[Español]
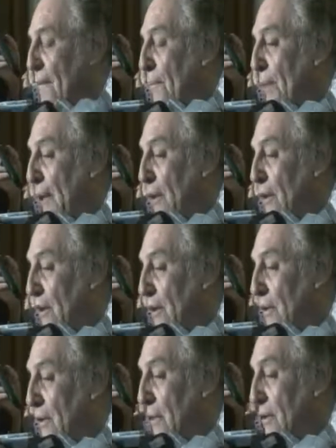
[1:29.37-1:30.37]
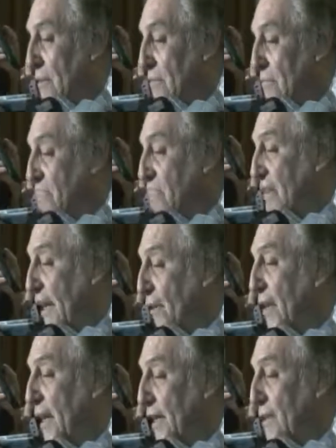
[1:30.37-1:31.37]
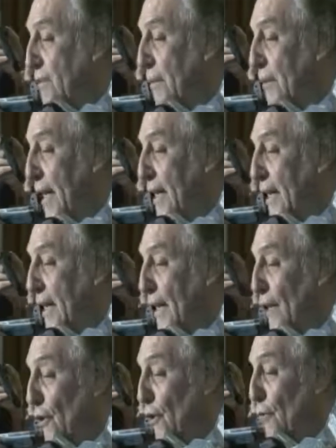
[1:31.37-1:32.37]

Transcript: pero creo que eso habrá que elegirlo con